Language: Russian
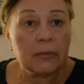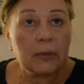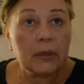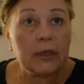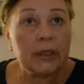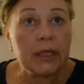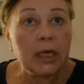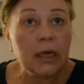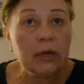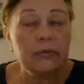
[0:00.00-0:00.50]

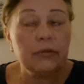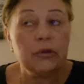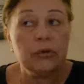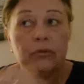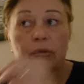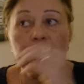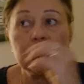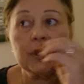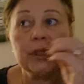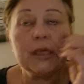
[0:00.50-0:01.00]
Я говорю,
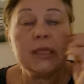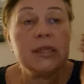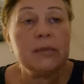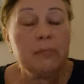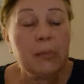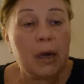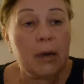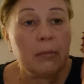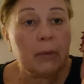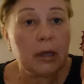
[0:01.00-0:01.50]
вот есть
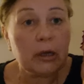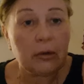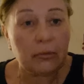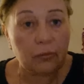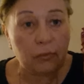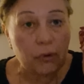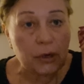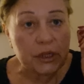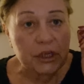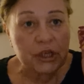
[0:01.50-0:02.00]
мамы
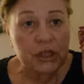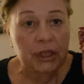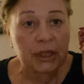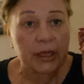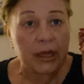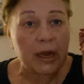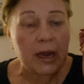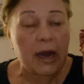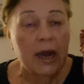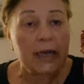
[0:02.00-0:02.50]

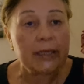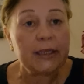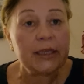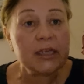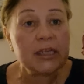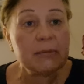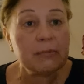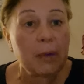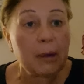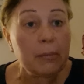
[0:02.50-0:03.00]
квочки, а
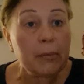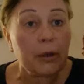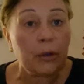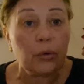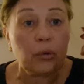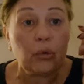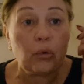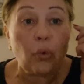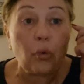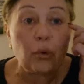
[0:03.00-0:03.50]
есть мамы
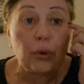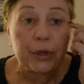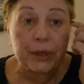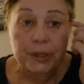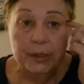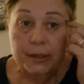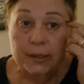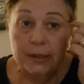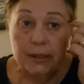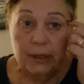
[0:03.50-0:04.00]

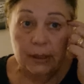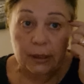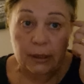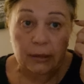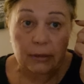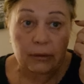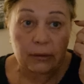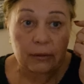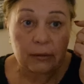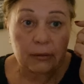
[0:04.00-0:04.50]
курицы.
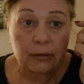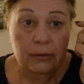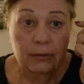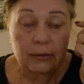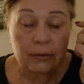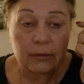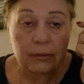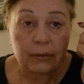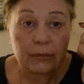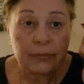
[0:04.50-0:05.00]

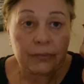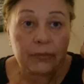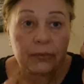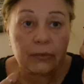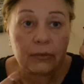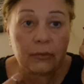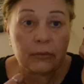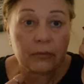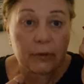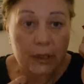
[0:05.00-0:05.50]

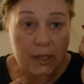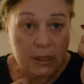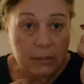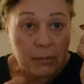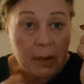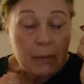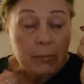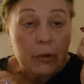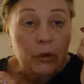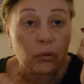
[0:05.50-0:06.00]
Есть
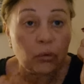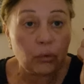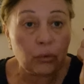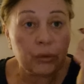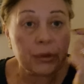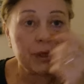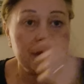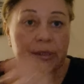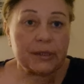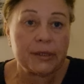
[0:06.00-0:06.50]
мамы
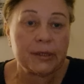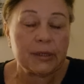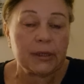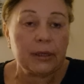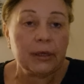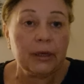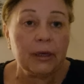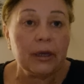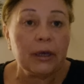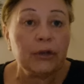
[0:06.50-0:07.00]
курицы,
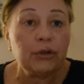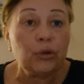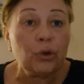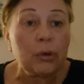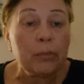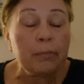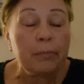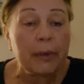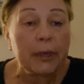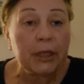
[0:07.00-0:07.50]

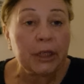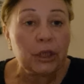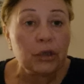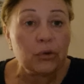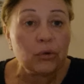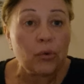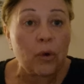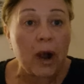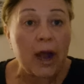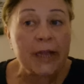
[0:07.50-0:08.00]
которым по
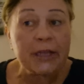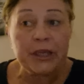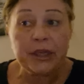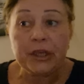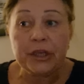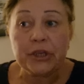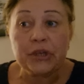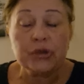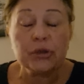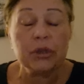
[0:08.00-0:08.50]
херу.
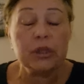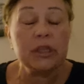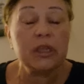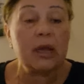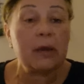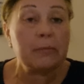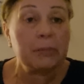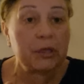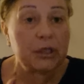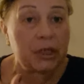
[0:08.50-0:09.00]
Они ищут
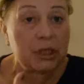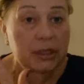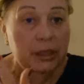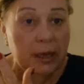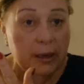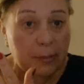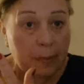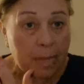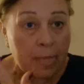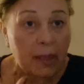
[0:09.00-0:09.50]
там
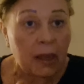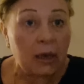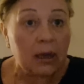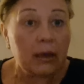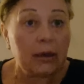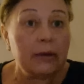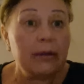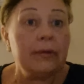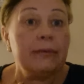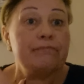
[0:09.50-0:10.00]
где-то
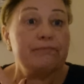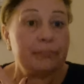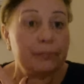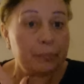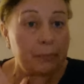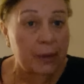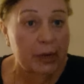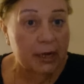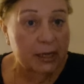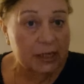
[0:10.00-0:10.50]
Э,
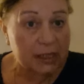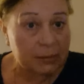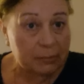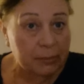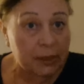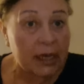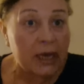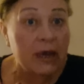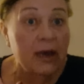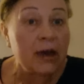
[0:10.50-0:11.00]
по
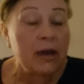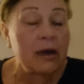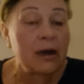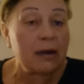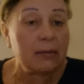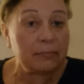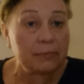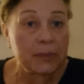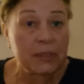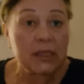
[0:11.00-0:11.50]

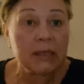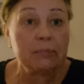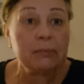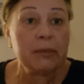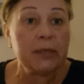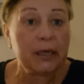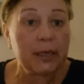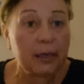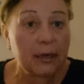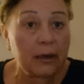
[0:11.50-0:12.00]
размерам
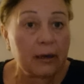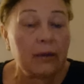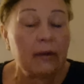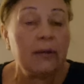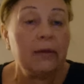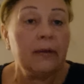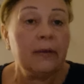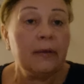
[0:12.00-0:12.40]
себе,